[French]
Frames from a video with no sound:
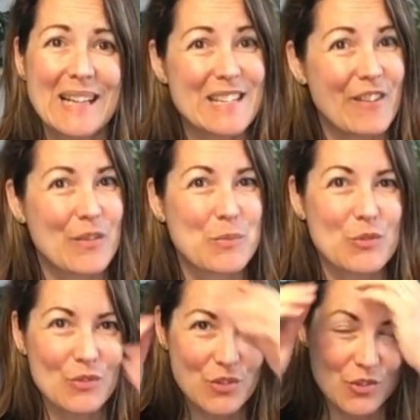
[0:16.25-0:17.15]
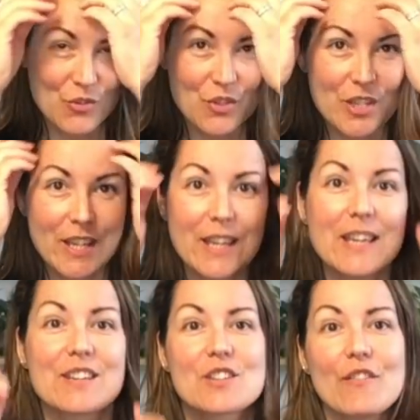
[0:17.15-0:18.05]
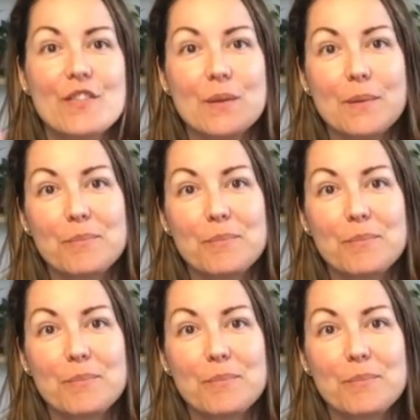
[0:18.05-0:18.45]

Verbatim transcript: J'avais besoin de changer et j'avais